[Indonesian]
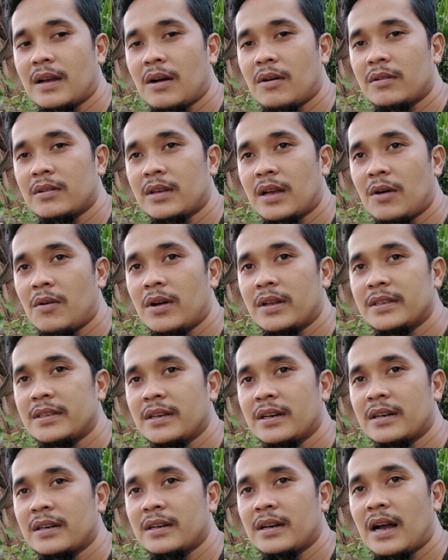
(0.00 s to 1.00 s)
kawan-kawan
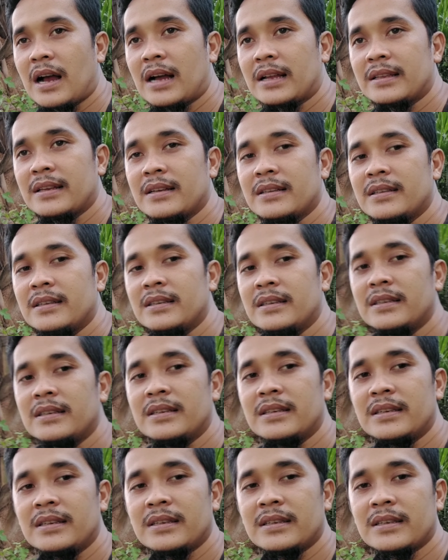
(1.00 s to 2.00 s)
yang ada
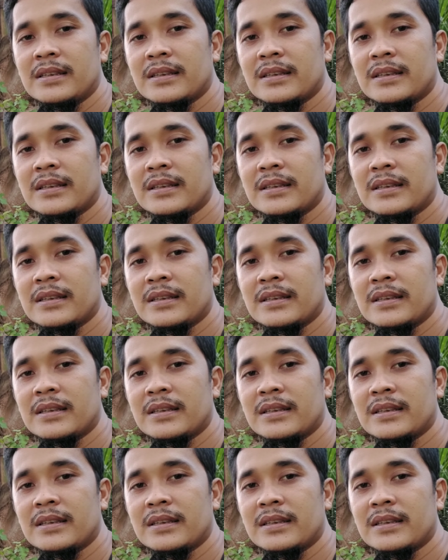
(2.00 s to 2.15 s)
di